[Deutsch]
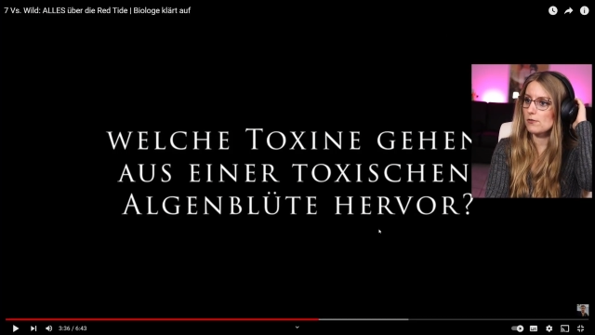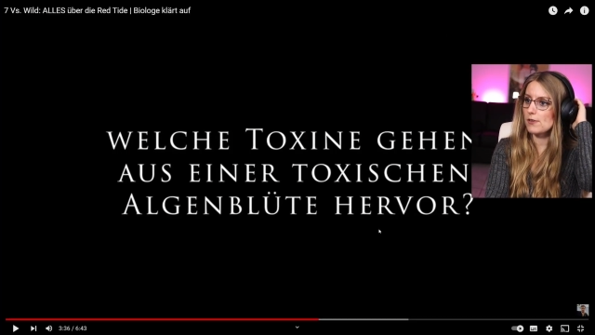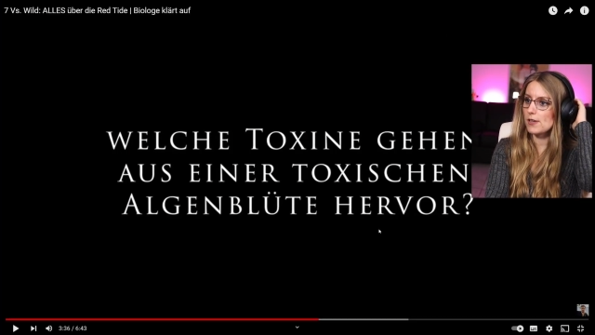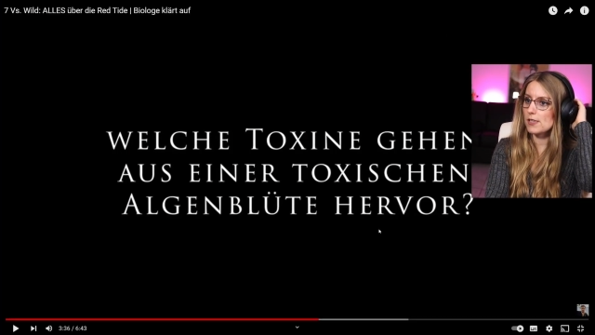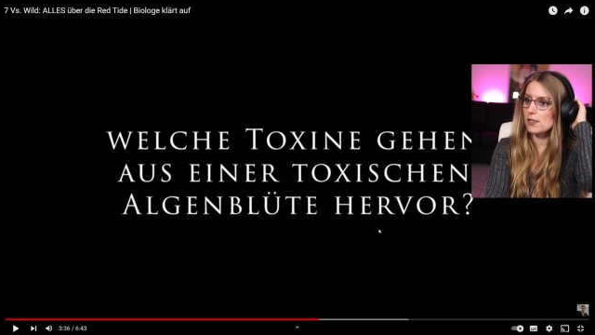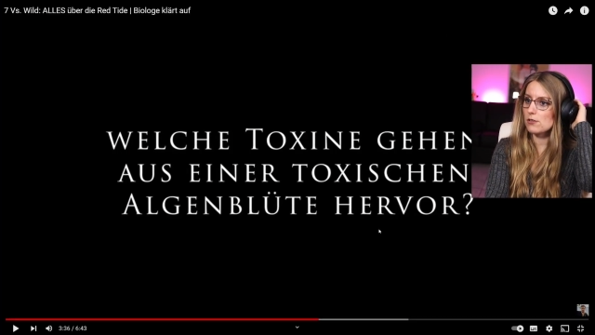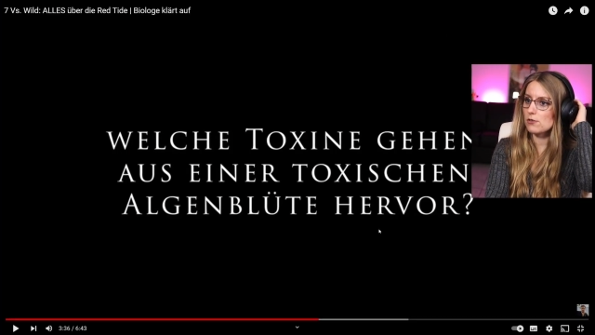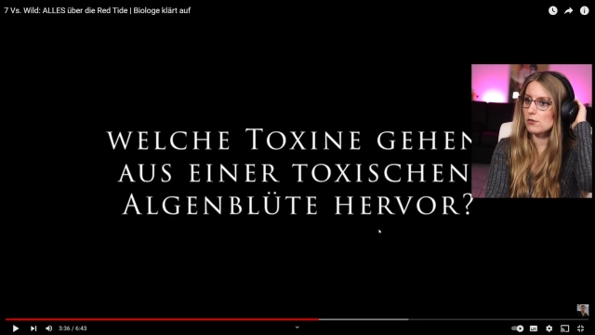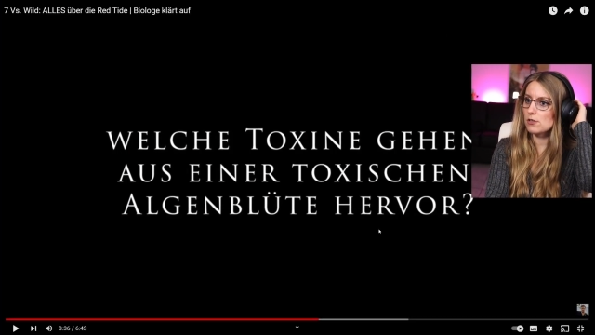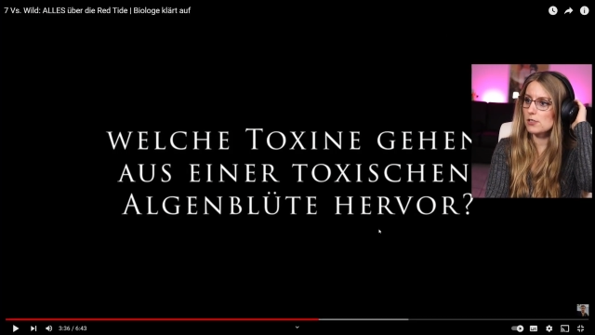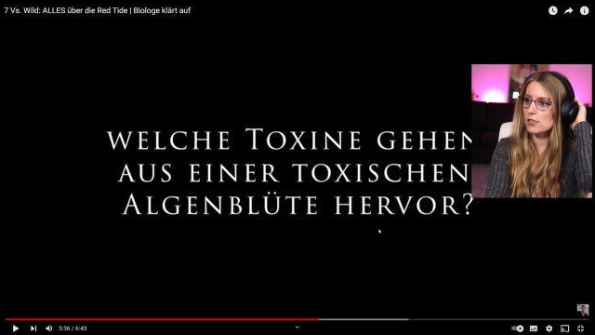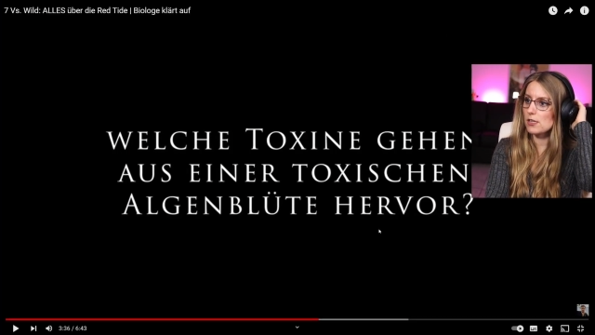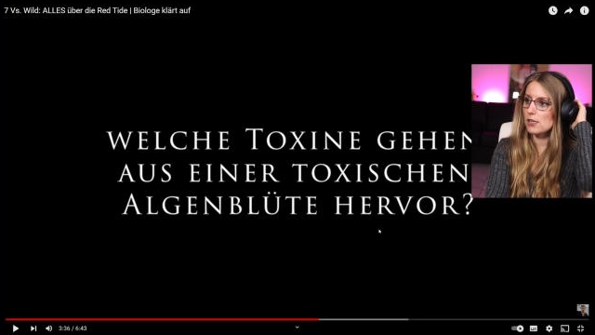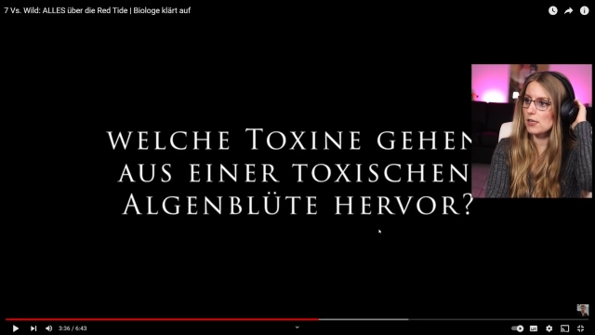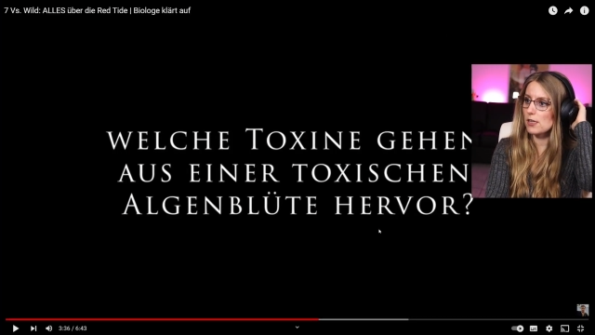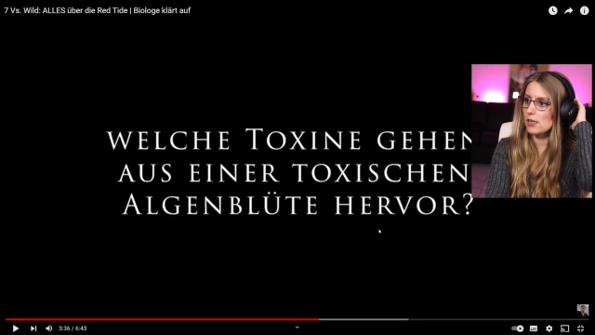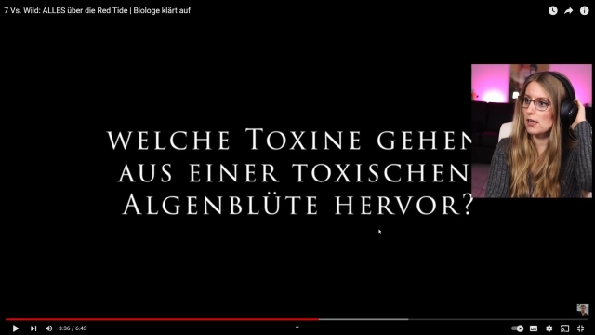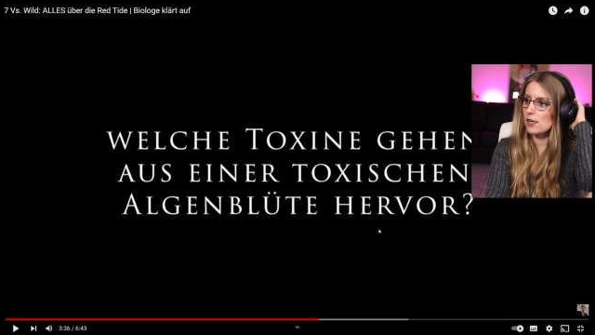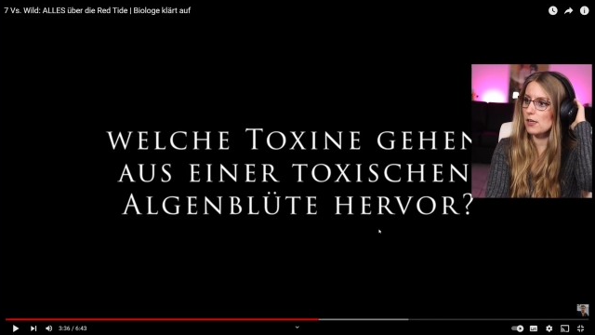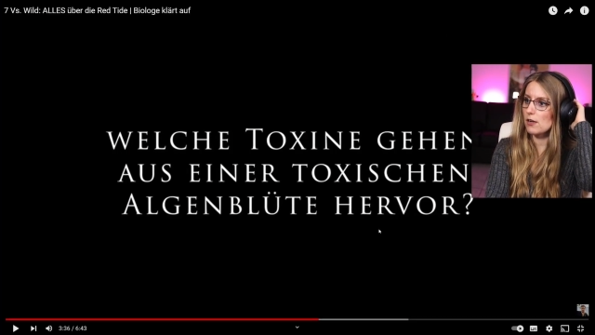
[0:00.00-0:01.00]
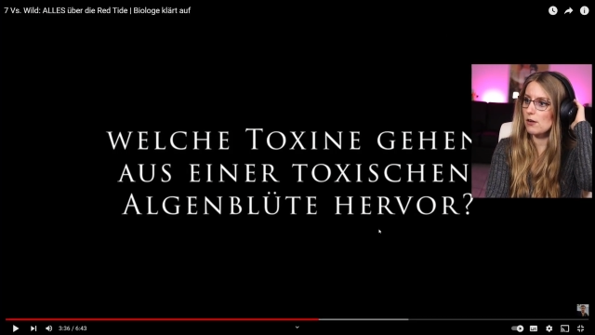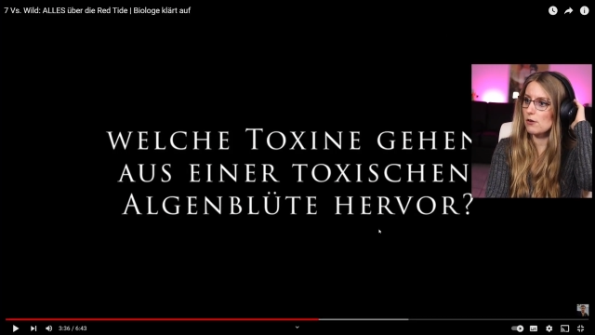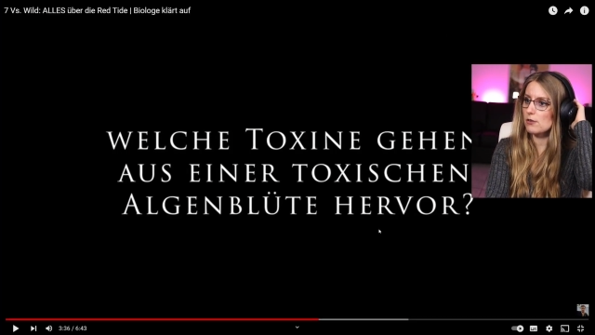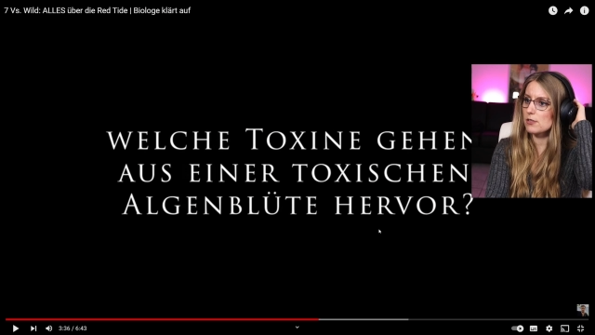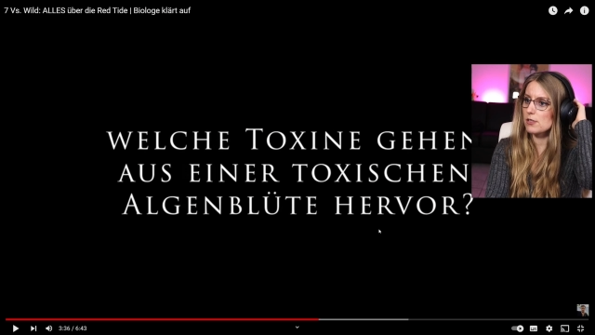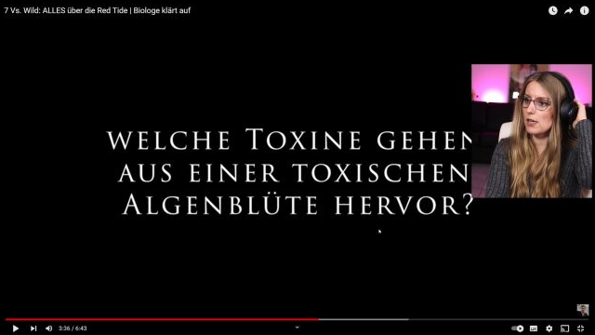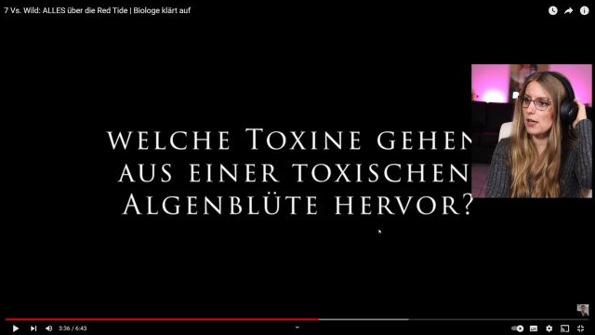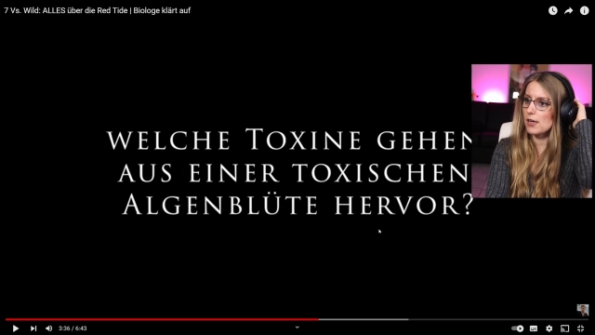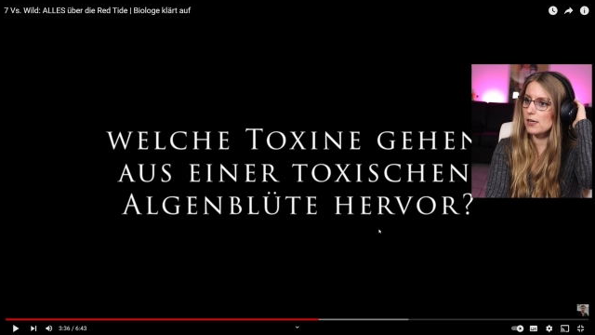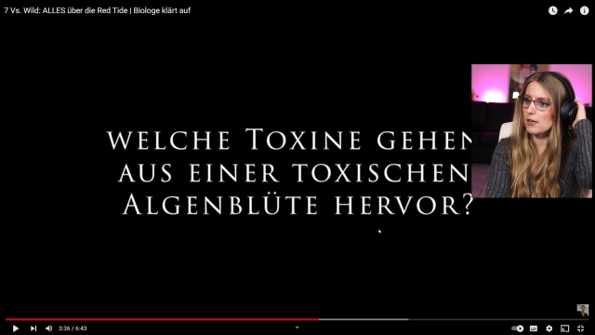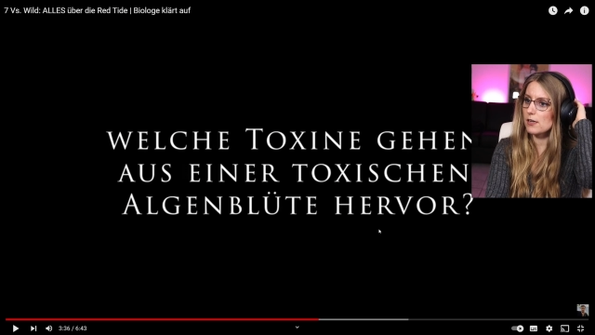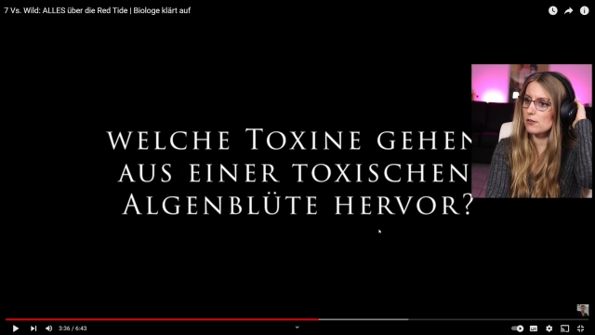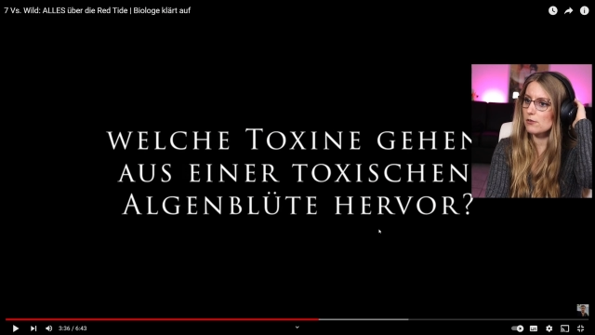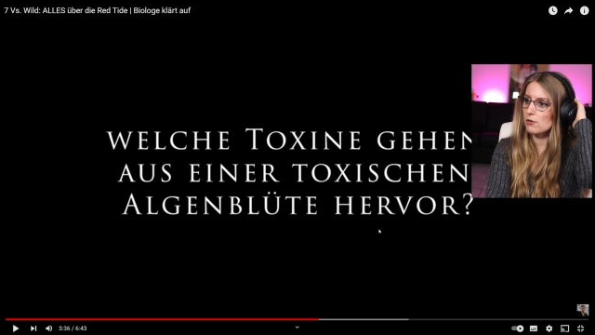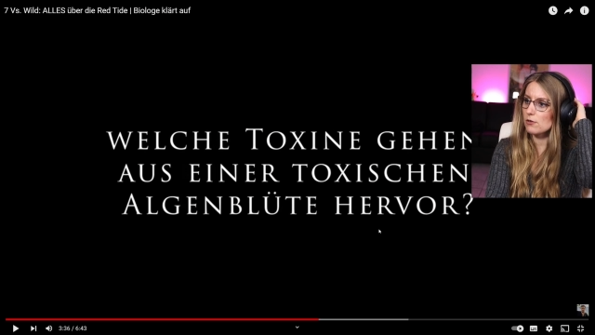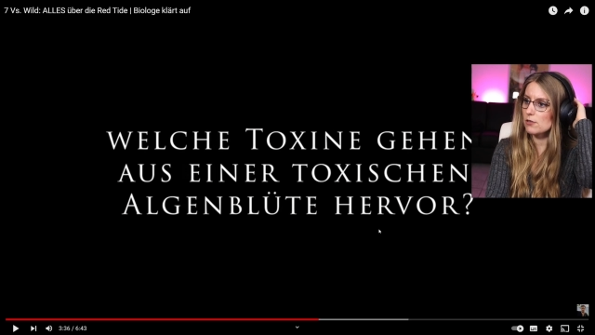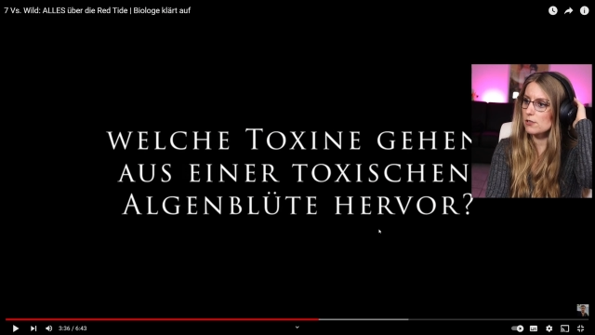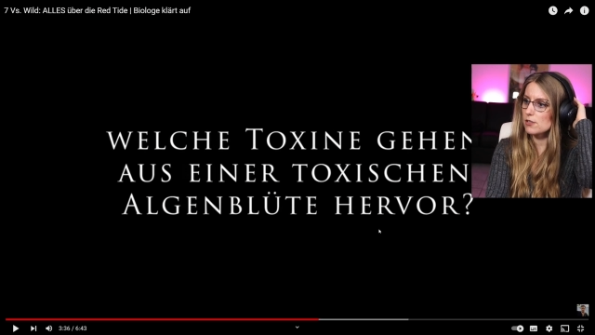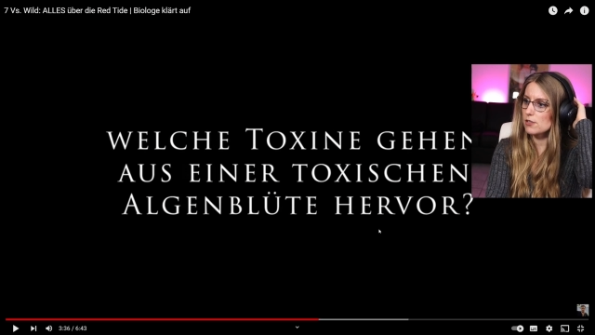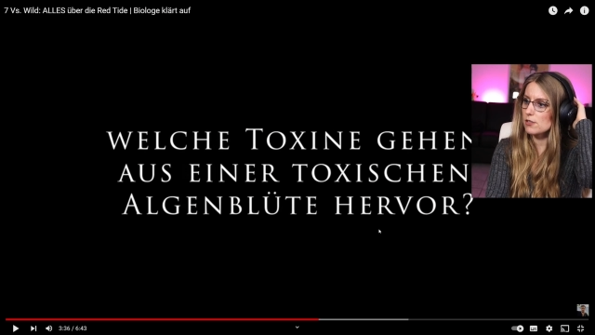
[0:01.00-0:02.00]
Welche Toxine gehen aus eigener
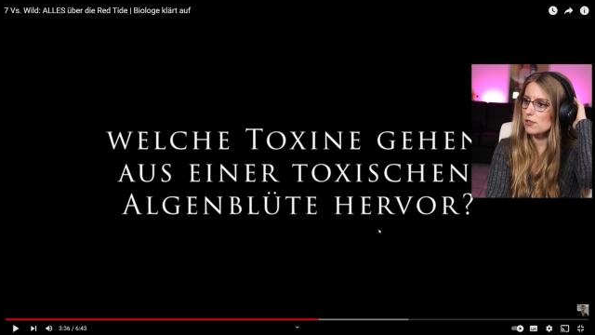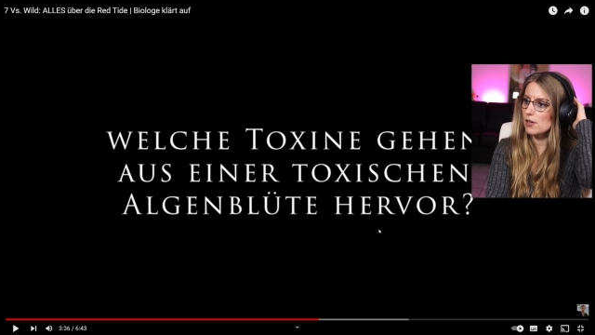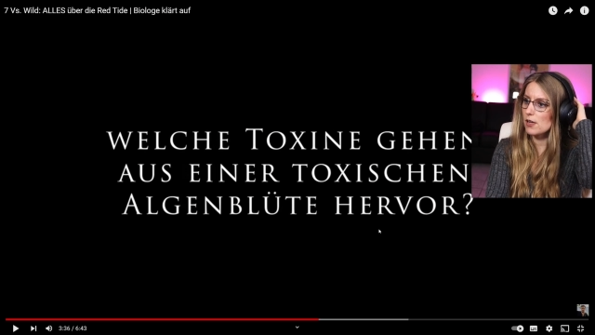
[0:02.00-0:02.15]
toxischen